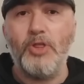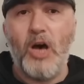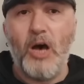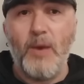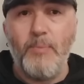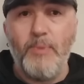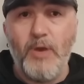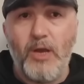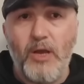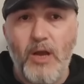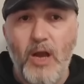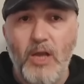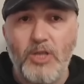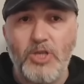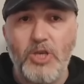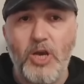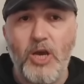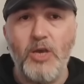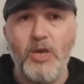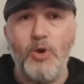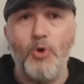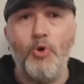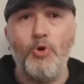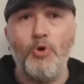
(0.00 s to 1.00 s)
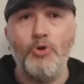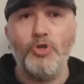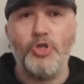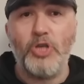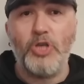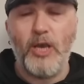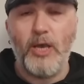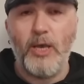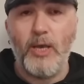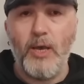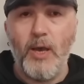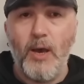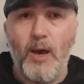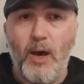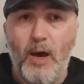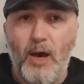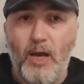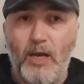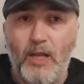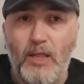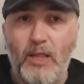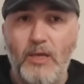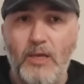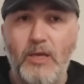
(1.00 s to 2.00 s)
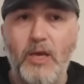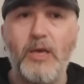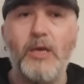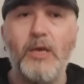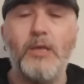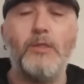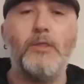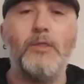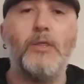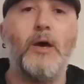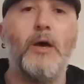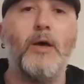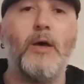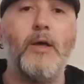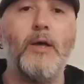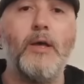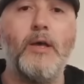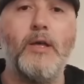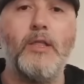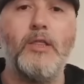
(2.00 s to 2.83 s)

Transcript: Daha birkaç ay önce Aralık ayında